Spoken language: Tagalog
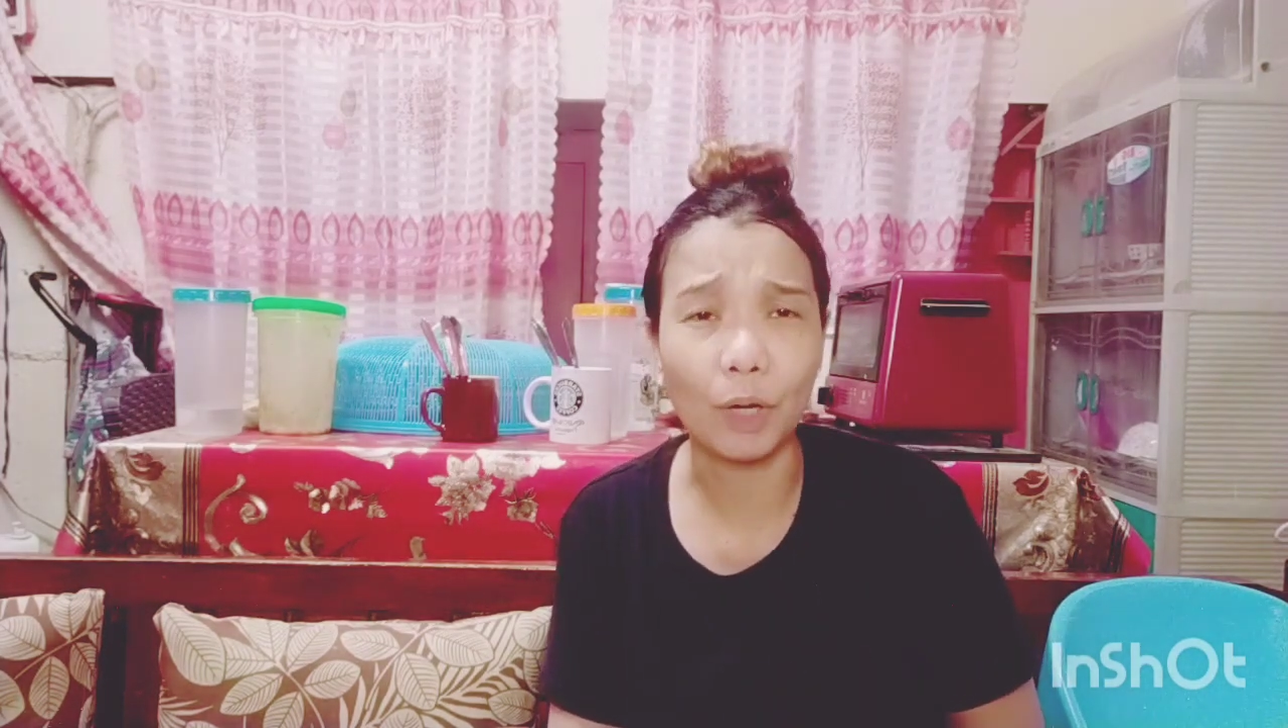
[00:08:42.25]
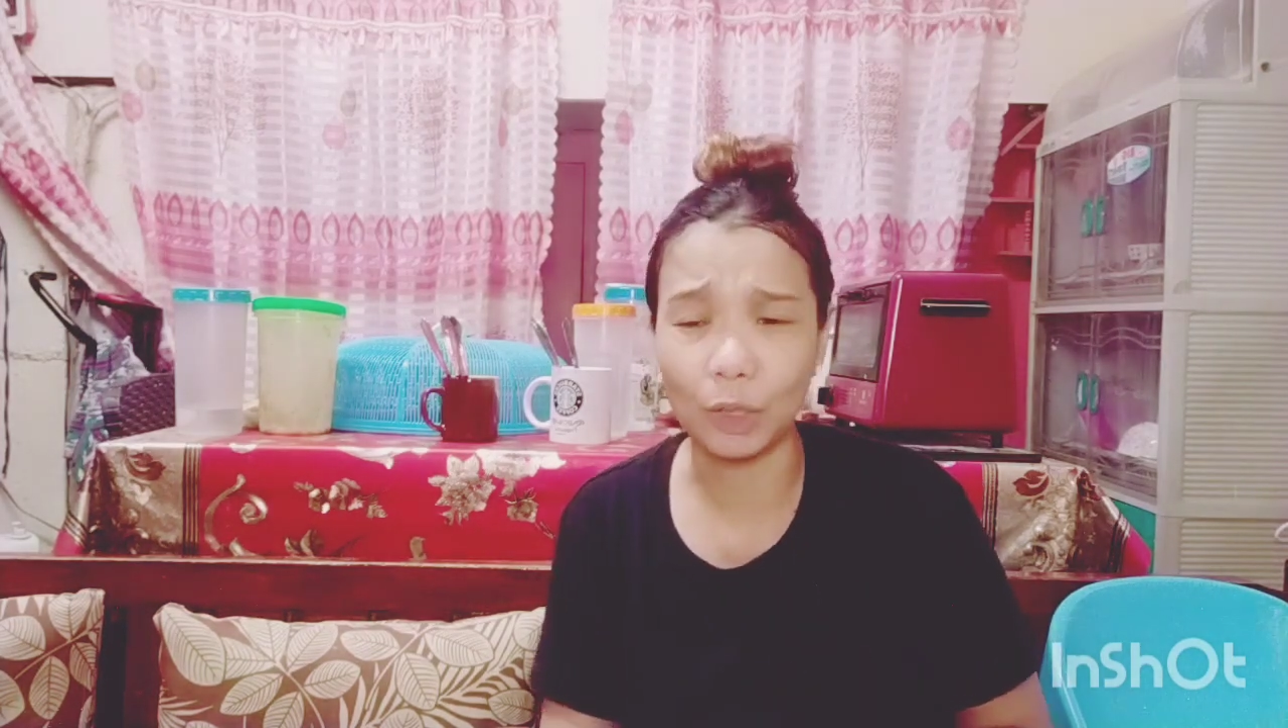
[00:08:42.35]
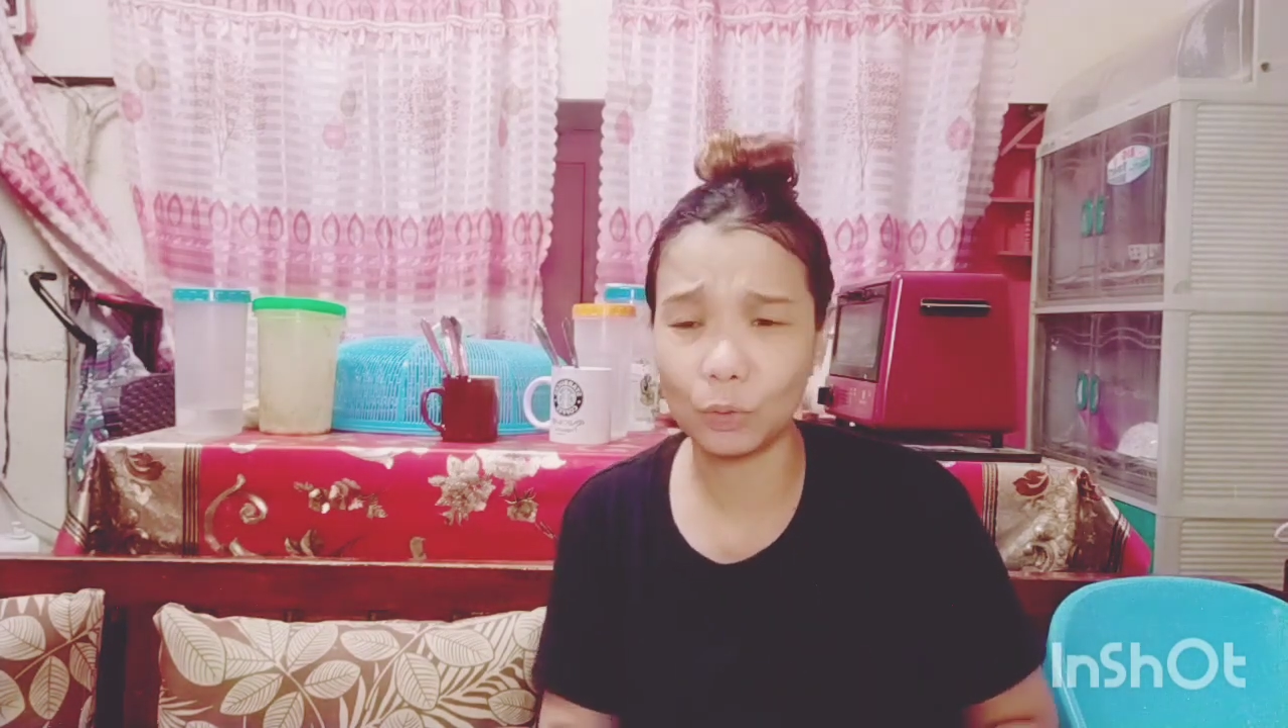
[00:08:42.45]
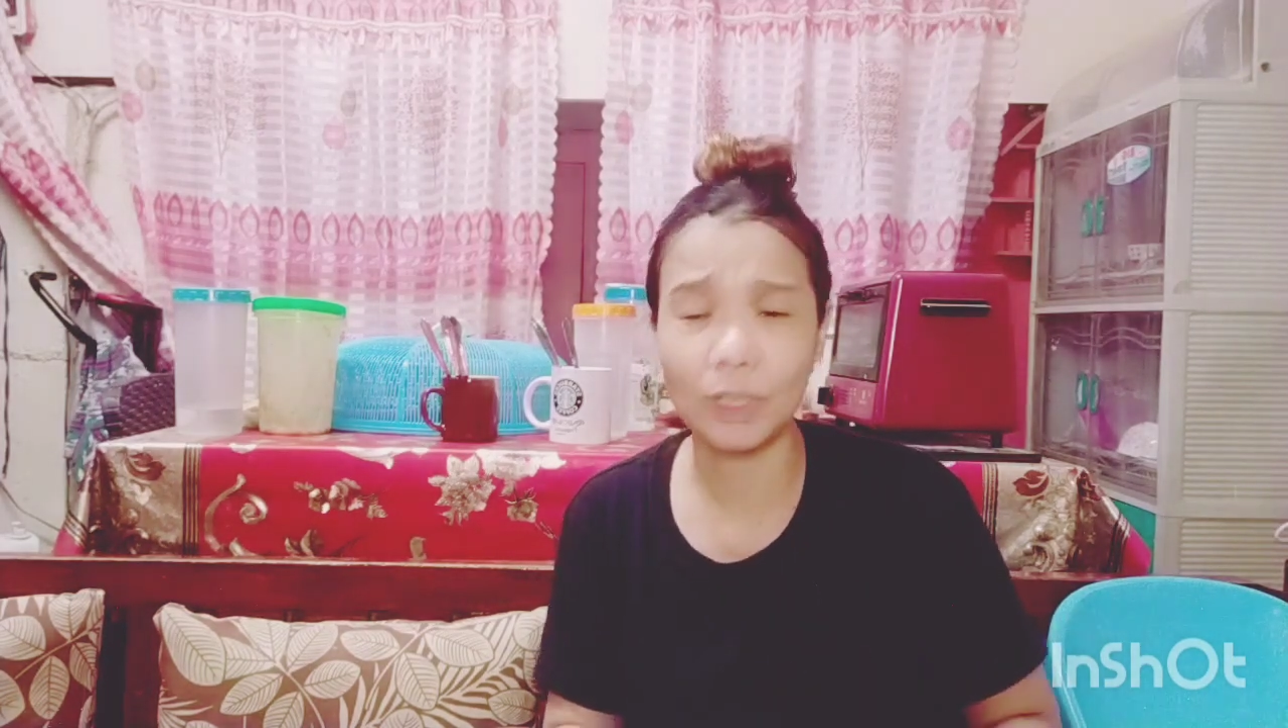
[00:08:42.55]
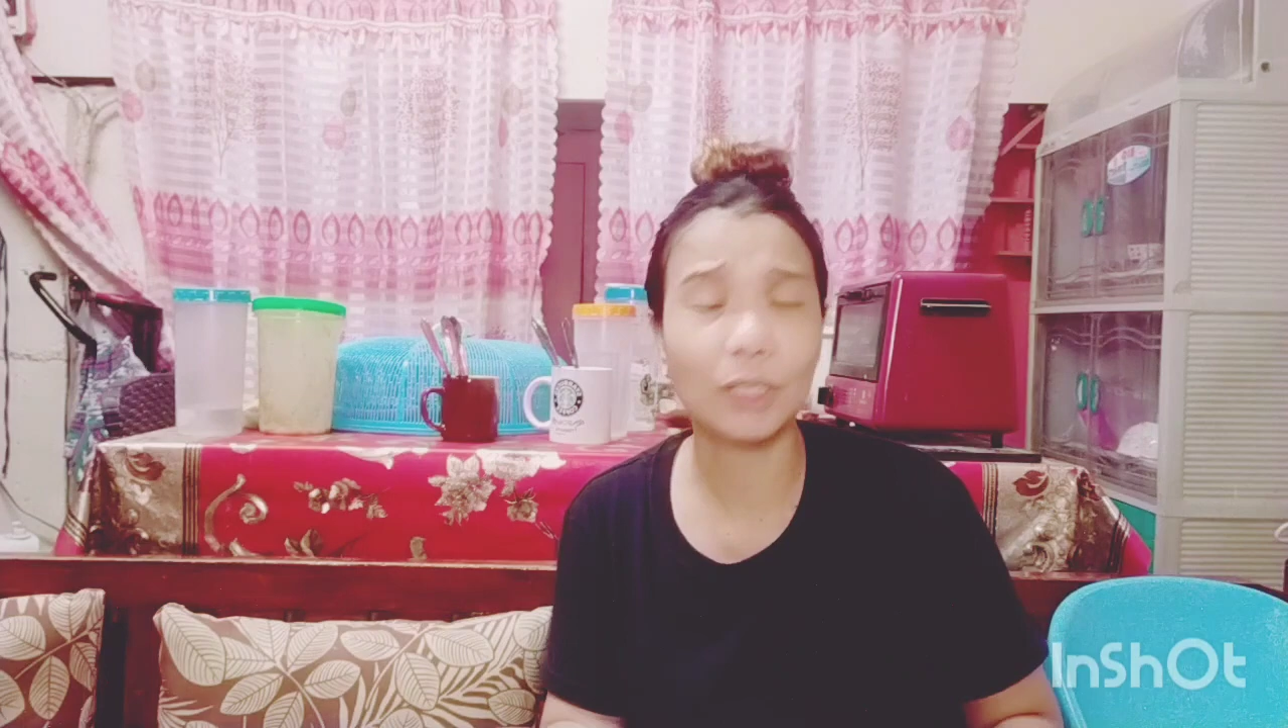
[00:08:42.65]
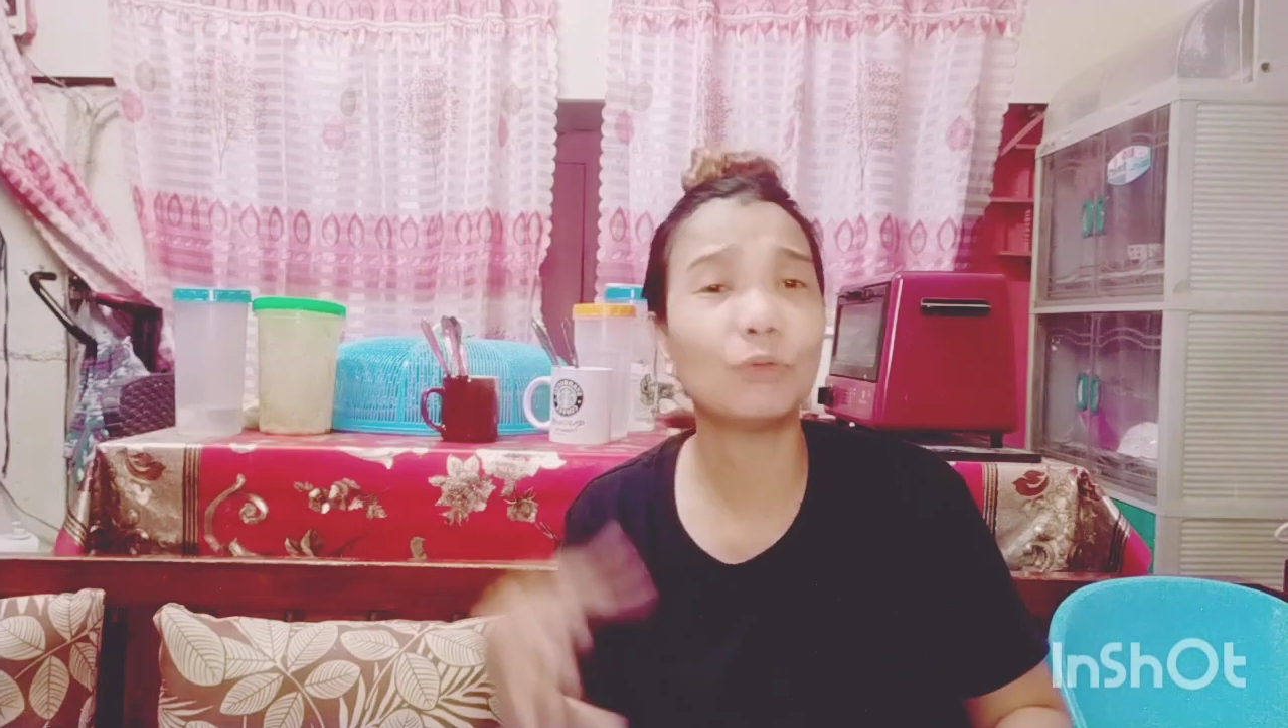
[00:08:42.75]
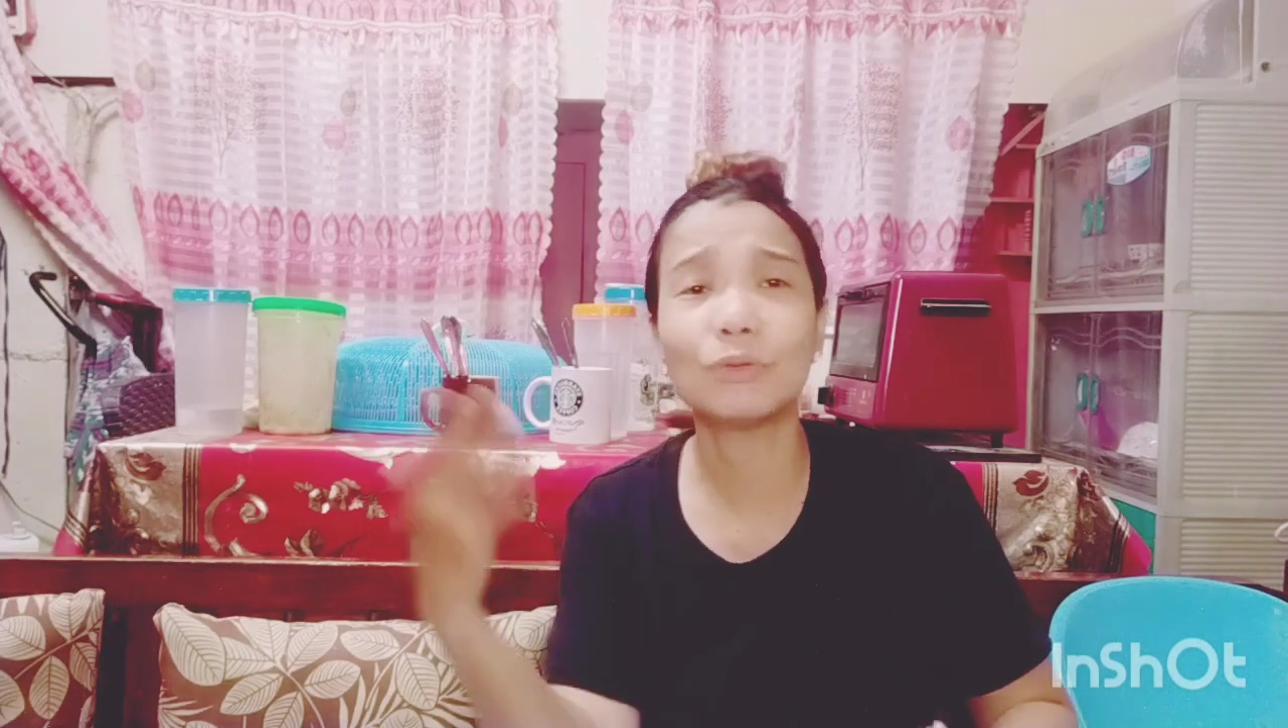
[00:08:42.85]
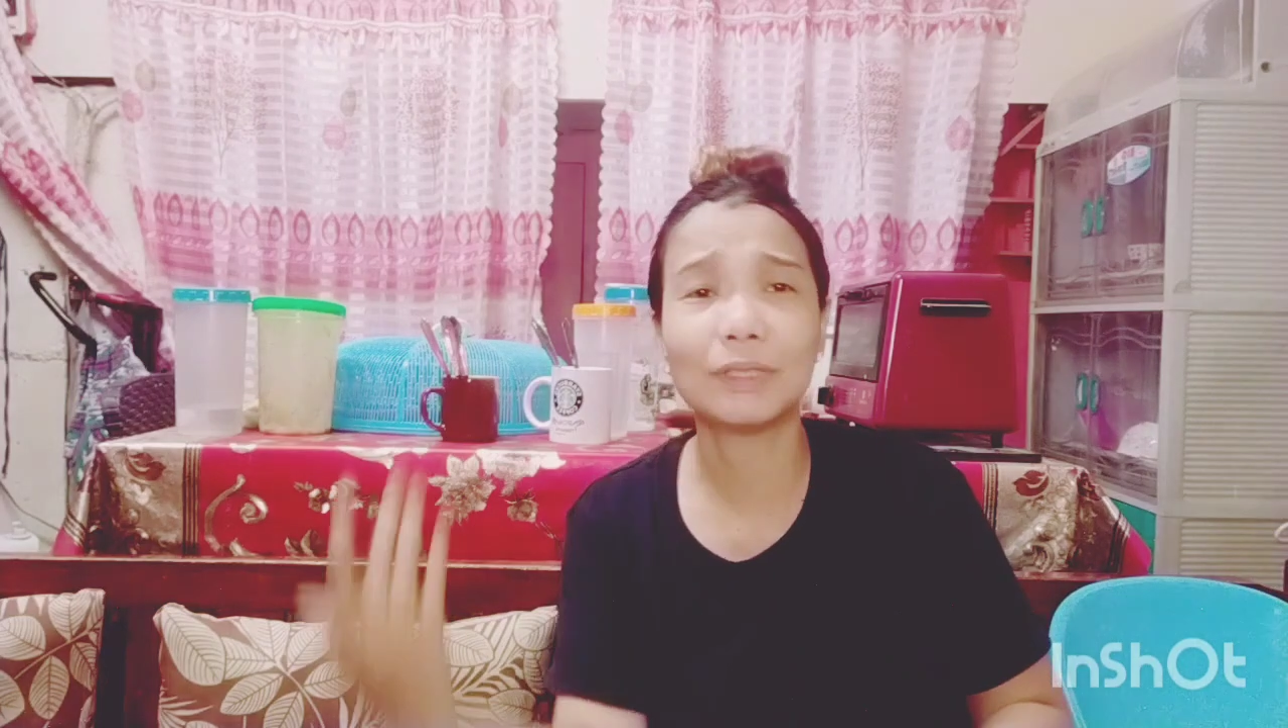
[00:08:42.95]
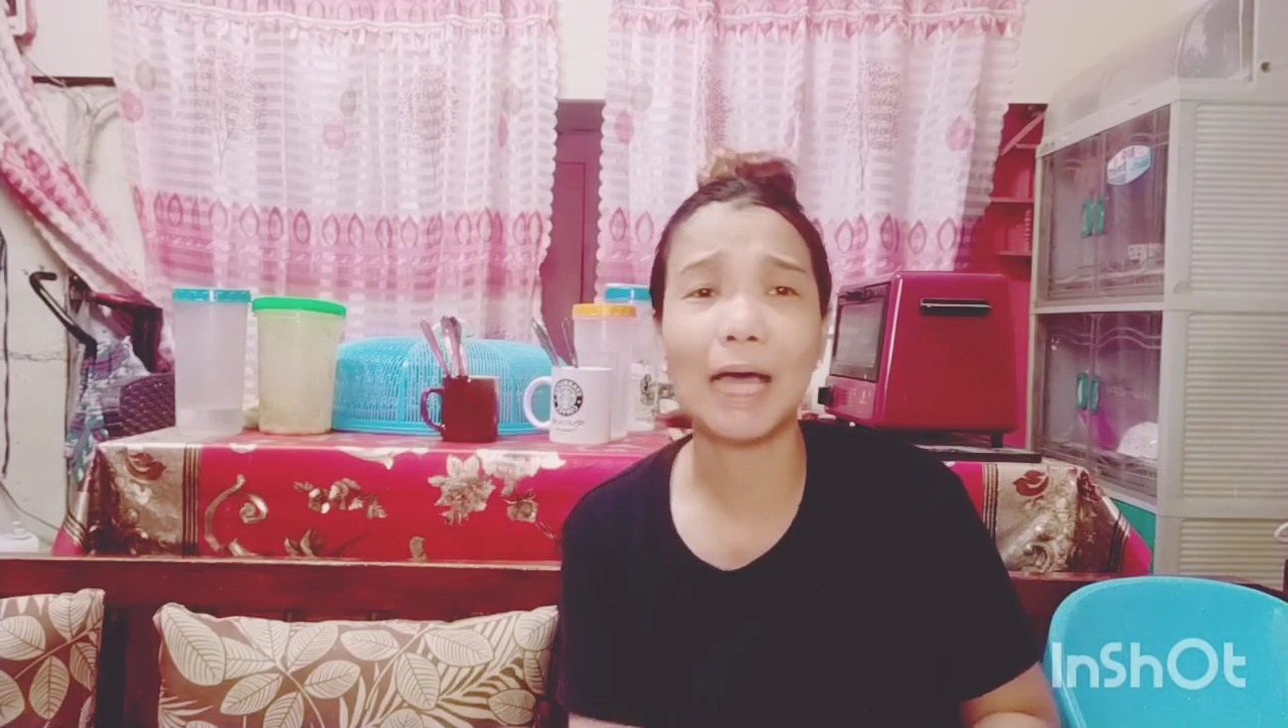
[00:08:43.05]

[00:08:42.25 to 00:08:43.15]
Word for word: Katulad nung